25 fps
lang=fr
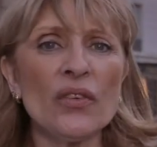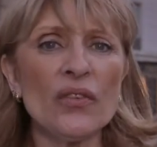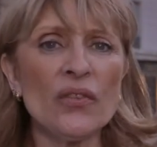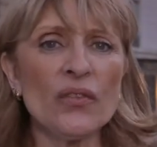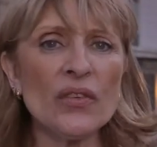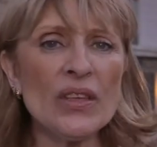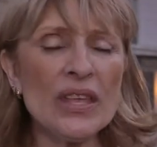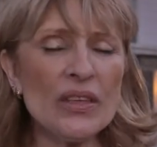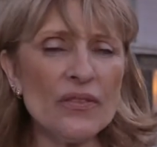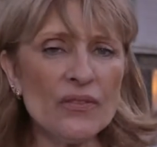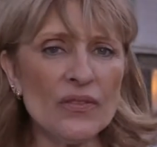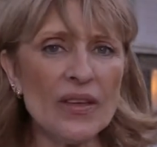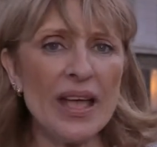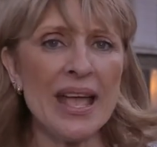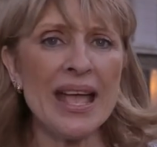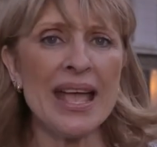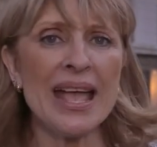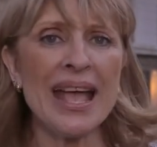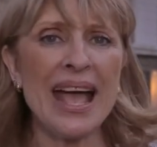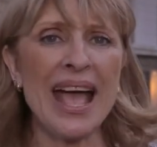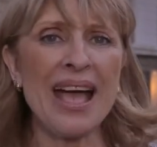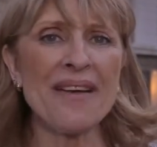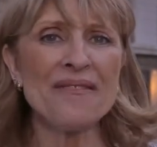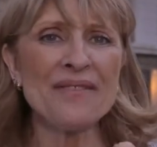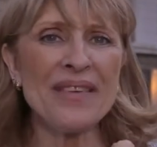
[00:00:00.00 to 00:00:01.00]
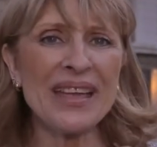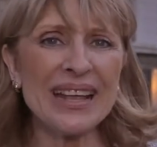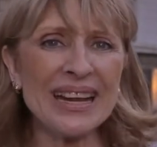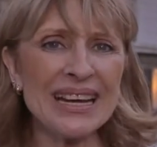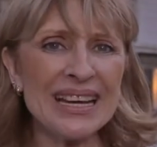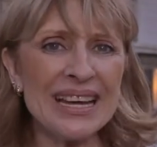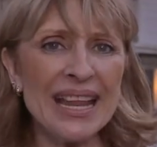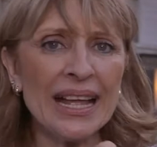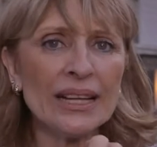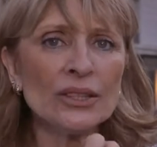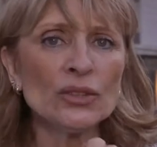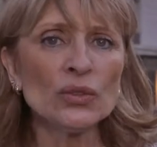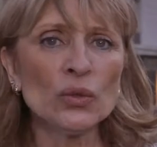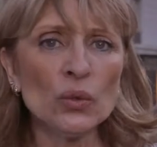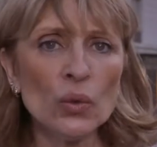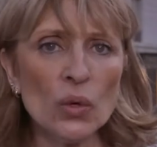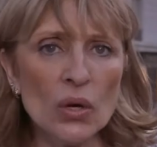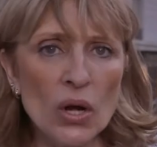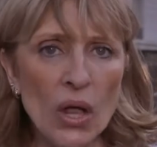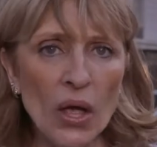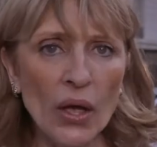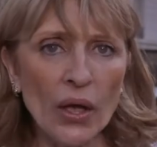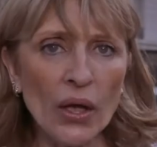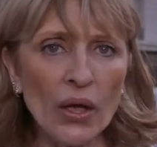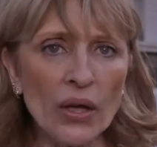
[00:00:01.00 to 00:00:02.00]
vivent avec la
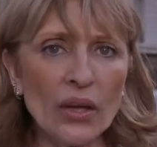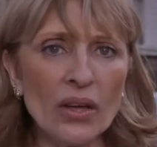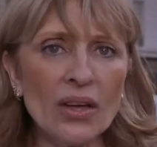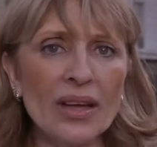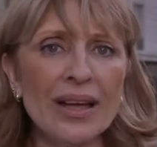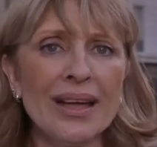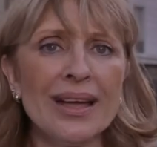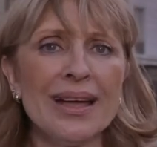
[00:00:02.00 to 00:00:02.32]
douleur,